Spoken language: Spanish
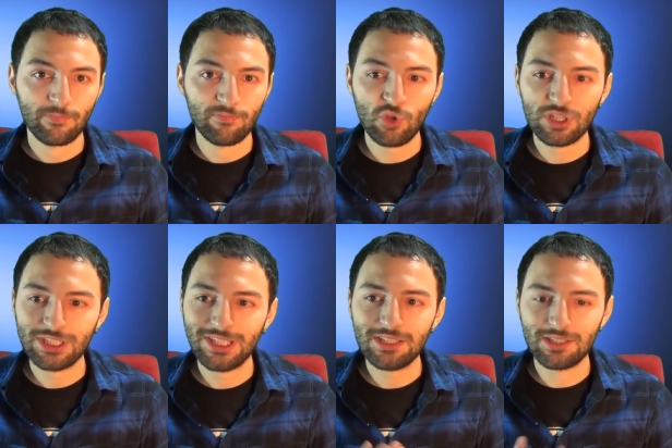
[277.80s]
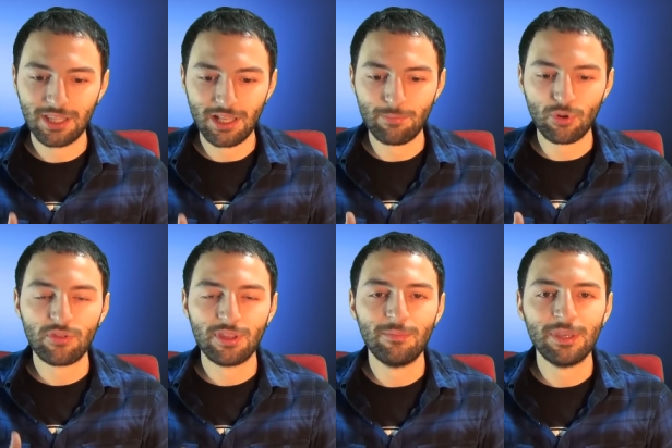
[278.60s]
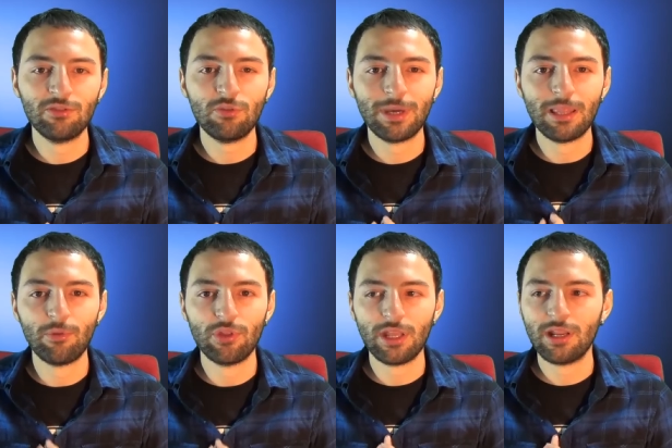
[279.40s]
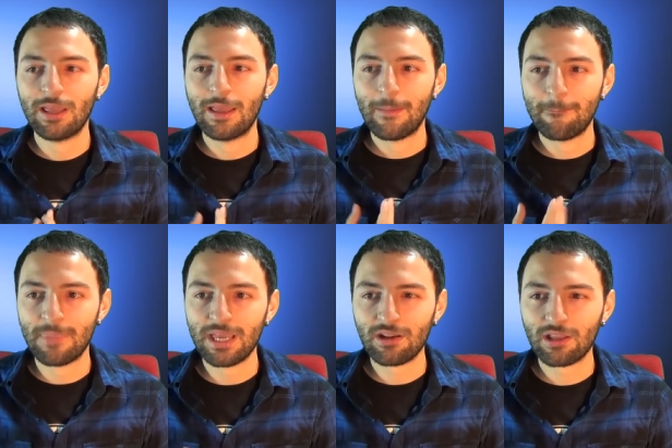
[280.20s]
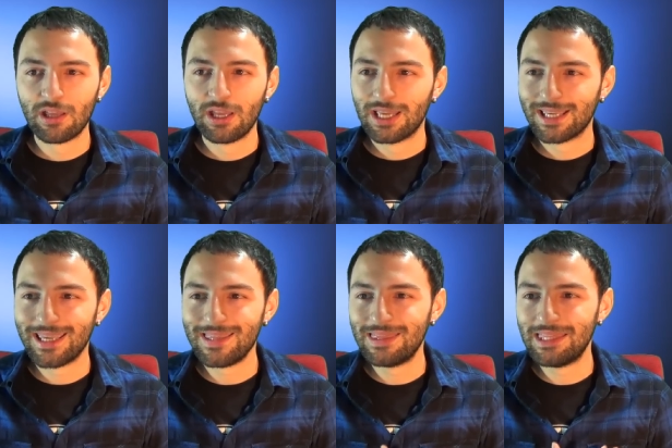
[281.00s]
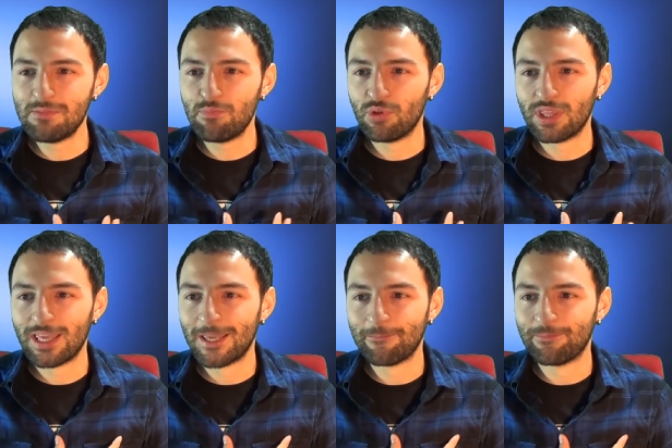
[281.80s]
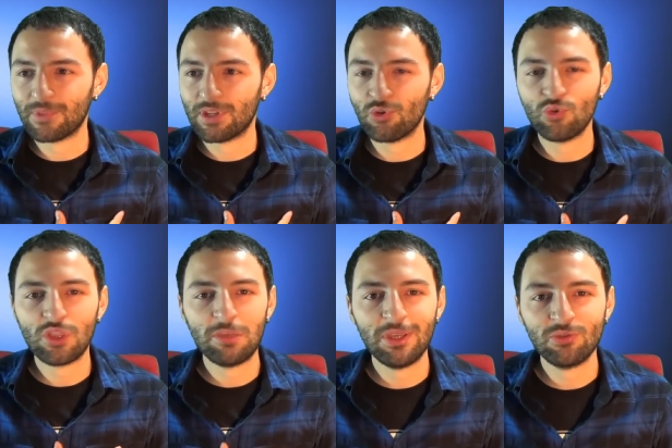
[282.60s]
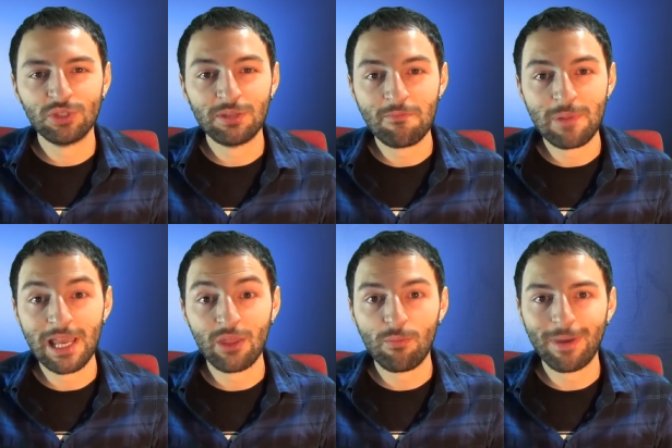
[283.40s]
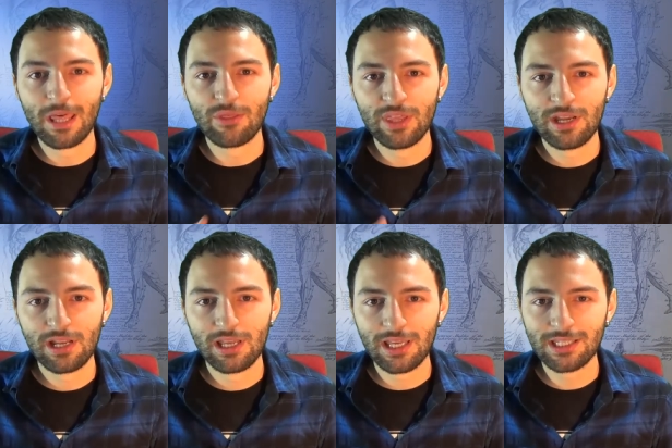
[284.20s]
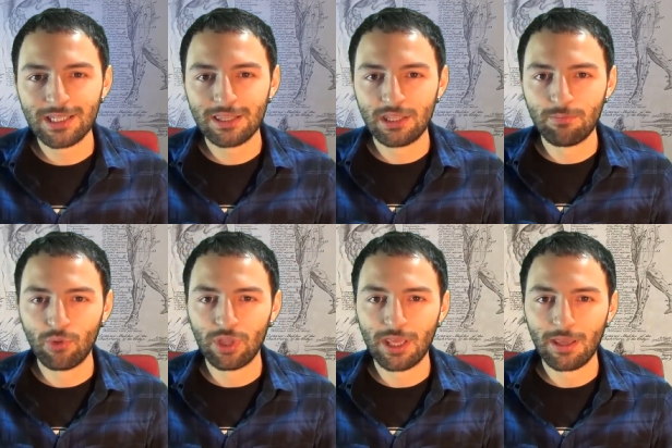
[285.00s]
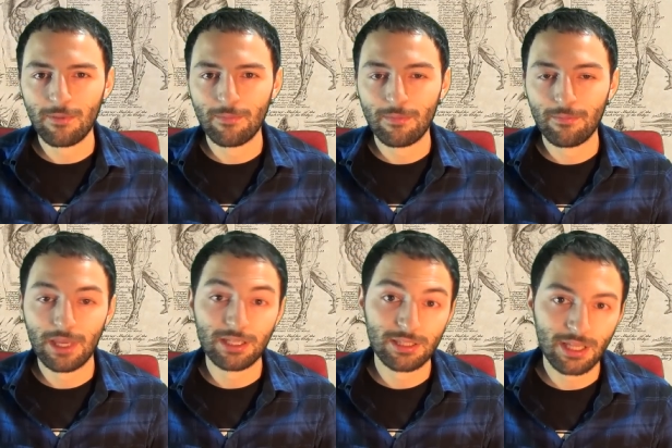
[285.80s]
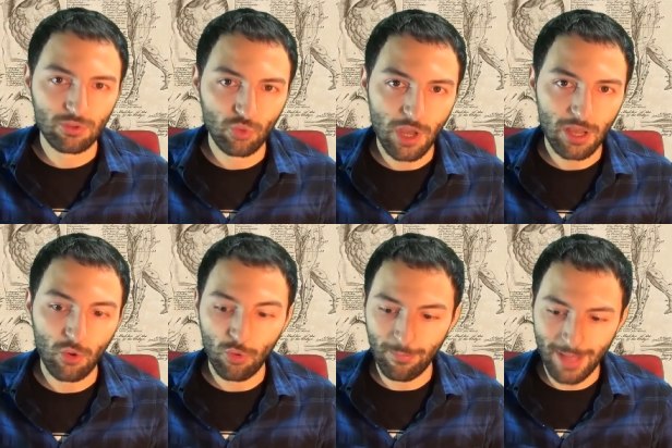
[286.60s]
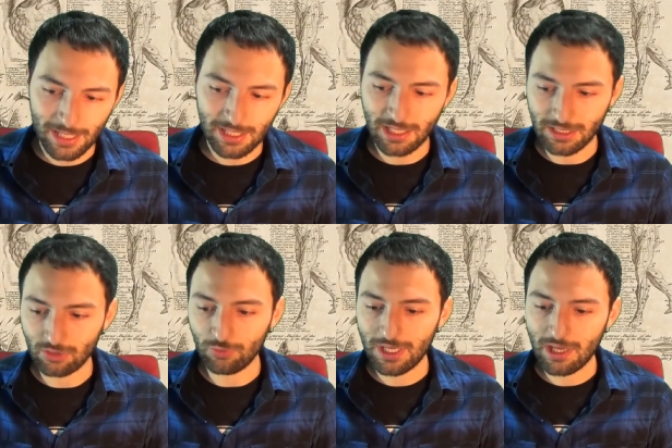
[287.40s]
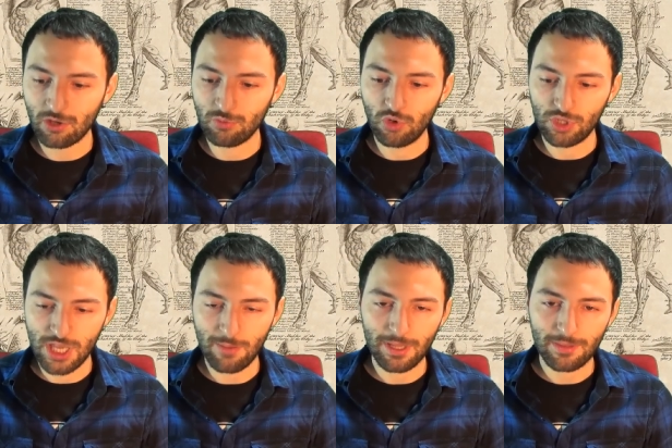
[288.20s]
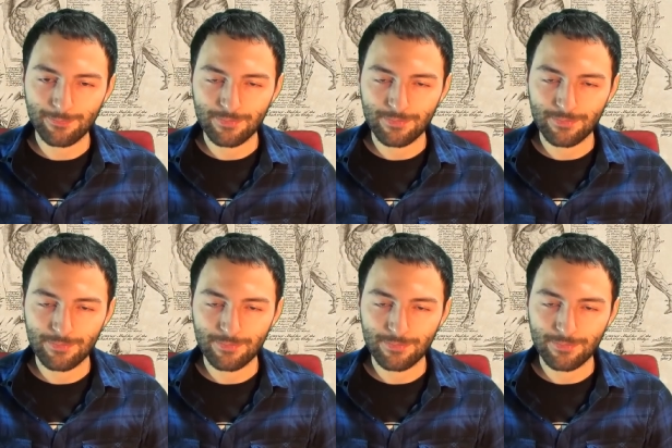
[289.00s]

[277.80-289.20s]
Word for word: No existe el procedimiento para poder ver qué tipo de conocimiento han empleado para hacer ese tipo de estatua o máquina anatómica como los llaman.